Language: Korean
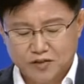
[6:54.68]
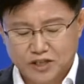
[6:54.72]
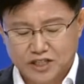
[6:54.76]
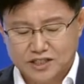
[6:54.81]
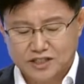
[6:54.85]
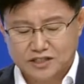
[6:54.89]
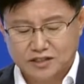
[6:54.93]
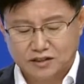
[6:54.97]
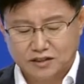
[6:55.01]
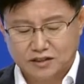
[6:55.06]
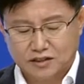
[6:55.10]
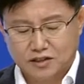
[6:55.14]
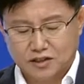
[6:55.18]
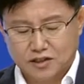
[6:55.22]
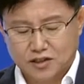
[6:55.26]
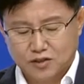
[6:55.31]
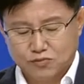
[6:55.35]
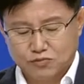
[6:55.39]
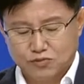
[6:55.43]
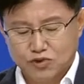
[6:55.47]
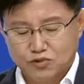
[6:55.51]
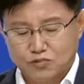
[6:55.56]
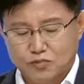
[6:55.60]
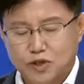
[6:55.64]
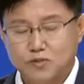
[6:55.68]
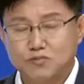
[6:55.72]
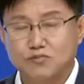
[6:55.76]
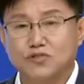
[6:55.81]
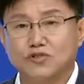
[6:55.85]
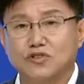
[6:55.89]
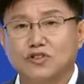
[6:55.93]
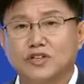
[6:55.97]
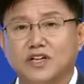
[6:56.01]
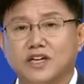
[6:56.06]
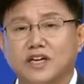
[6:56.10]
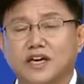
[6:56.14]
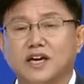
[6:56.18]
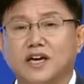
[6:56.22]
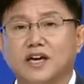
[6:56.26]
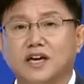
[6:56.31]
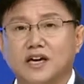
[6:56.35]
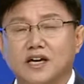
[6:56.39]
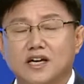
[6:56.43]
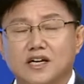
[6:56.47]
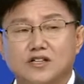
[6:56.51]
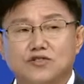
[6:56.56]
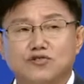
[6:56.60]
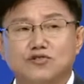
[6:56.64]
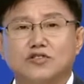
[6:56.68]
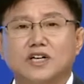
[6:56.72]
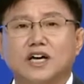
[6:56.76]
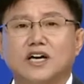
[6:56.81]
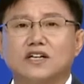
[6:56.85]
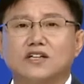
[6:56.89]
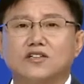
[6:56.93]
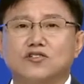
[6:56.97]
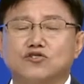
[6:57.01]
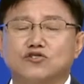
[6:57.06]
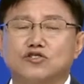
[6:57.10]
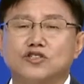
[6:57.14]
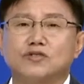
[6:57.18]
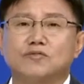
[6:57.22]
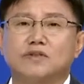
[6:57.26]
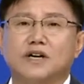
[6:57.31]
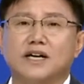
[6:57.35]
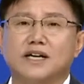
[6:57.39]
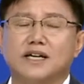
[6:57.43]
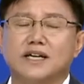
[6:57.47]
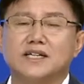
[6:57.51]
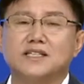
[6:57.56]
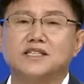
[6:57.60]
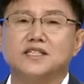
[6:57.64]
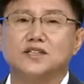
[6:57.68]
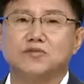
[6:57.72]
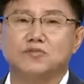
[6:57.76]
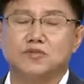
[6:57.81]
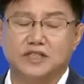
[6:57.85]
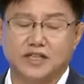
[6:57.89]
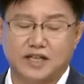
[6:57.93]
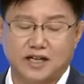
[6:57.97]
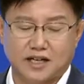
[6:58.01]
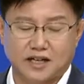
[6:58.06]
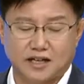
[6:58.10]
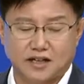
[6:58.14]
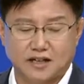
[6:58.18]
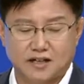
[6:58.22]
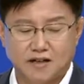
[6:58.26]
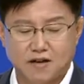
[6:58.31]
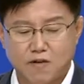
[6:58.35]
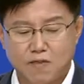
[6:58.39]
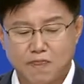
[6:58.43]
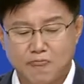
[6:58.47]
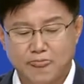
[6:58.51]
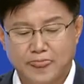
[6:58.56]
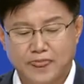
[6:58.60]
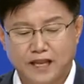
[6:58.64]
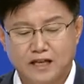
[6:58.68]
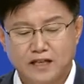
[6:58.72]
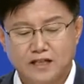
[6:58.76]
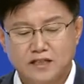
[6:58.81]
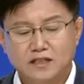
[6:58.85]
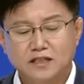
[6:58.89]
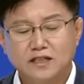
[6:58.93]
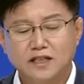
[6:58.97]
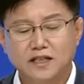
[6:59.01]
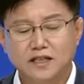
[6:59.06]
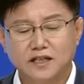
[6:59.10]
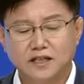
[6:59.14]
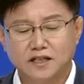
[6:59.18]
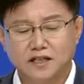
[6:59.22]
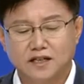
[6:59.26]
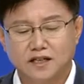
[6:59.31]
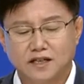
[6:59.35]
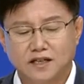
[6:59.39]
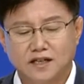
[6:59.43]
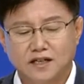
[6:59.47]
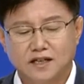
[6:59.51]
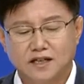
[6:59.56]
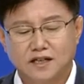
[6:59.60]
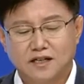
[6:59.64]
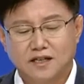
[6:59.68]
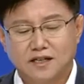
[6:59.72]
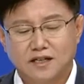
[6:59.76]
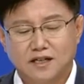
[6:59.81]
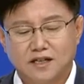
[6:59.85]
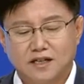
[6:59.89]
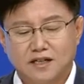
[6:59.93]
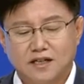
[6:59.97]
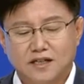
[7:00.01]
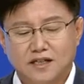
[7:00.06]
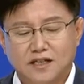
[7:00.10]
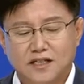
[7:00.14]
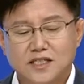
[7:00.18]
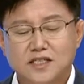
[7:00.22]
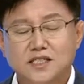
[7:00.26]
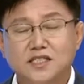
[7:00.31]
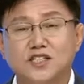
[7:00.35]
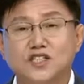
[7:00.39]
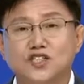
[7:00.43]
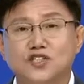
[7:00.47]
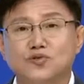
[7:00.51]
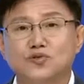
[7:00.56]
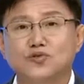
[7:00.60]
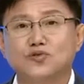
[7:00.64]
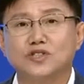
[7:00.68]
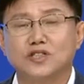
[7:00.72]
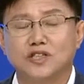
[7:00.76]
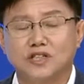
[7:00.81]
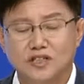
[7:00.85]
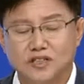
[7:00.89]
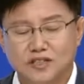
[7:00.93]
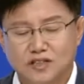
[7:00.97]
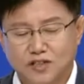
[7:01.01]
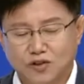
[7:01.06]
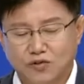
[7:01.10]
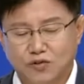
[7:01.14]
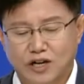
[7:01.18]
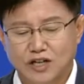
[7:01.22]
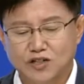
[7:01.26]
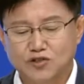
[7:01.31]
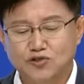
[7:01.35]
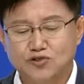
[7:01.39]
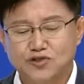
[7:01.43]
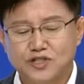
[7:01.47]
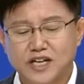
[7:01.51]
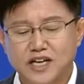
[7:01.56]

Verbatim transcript: 맞춰 물범 물개 수달을 구입할 예정입니다. 네. 특히 2019년 광주